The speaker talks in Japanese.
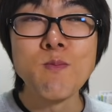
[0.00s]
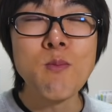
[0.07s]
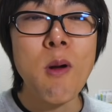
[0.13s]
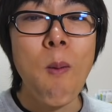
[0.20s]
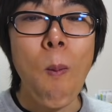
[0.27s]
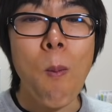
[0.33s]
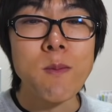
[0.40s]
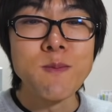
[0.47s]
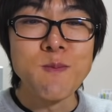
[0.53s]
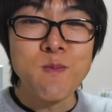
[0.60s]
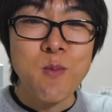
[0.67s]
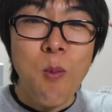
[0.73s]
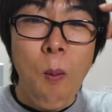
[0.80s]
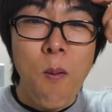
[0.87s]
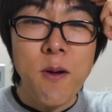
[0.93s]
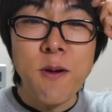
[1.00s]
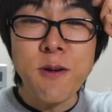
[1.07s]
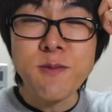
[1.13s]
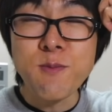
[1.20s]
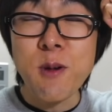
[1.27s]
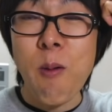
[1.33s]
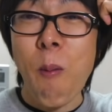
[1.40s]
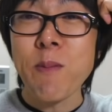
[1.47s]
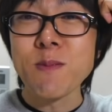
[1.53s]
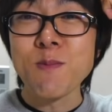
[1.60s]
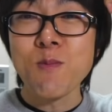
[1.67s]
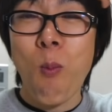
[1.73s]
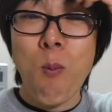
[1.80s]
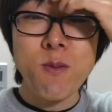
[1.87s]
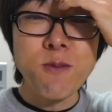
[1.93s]
んうまっあうまっ
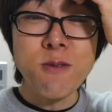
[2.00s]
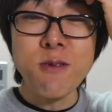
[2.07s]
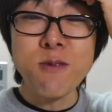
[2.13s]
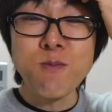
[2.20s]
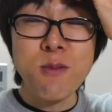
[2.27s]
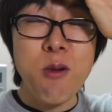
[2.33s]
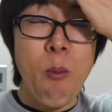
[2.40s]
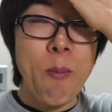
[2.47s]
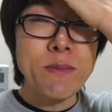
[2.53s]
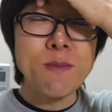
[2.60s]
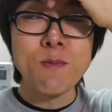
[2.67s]
あうまっ